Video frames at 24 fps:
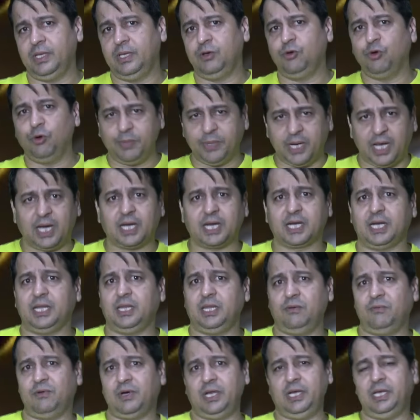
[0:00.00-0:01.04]
गुमराह
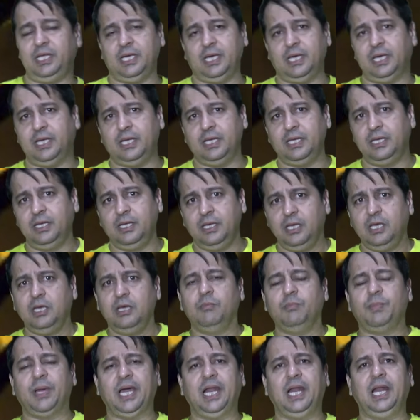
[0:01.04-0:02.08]
करने वाली है
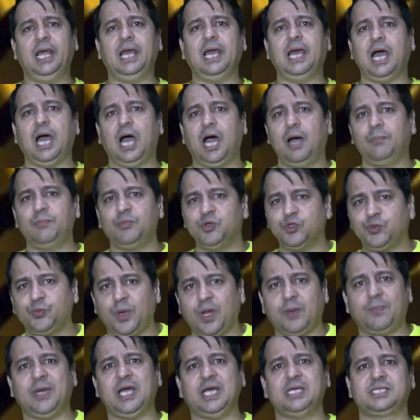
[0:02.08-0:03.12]
पहले आप उस
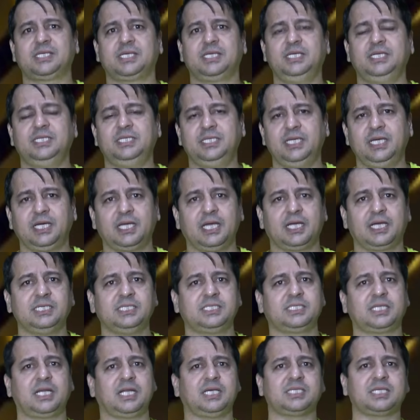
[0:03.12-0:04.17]
पर बहस कीजिए कि
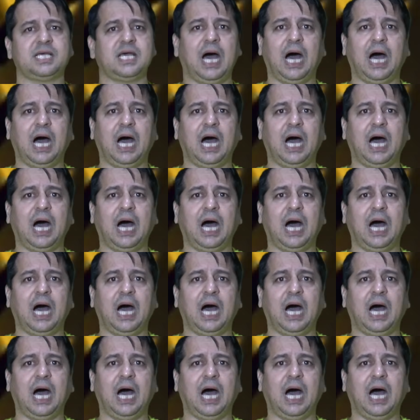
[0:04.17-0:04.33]
किस तरह से